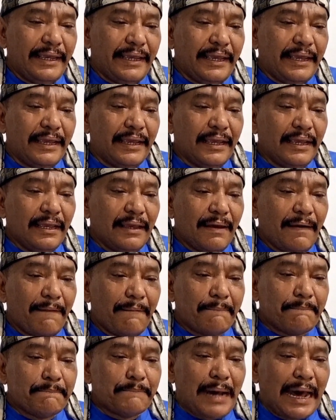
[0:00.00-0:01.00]
E
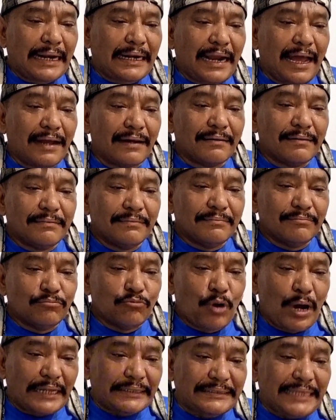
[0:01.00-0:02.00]
barang
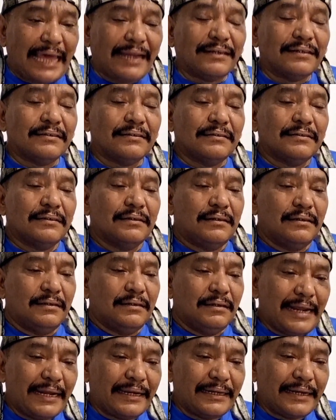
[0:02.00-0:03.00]
muatan
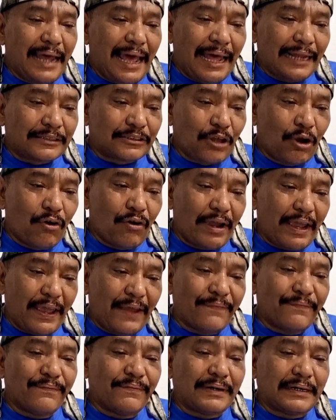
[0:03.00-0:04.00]
dan atau
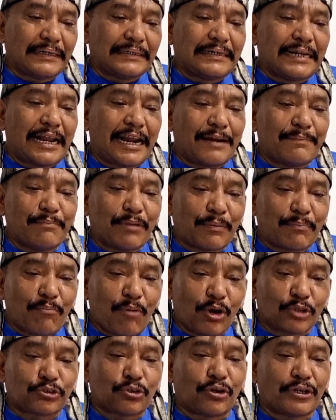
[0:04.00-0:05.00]
F kendaraan
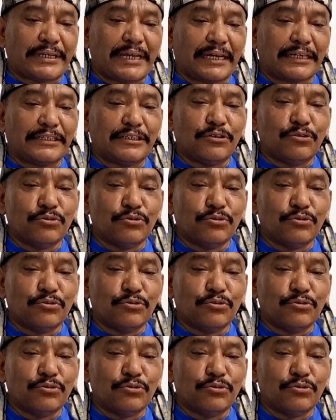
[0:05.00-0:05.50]
bermotor yang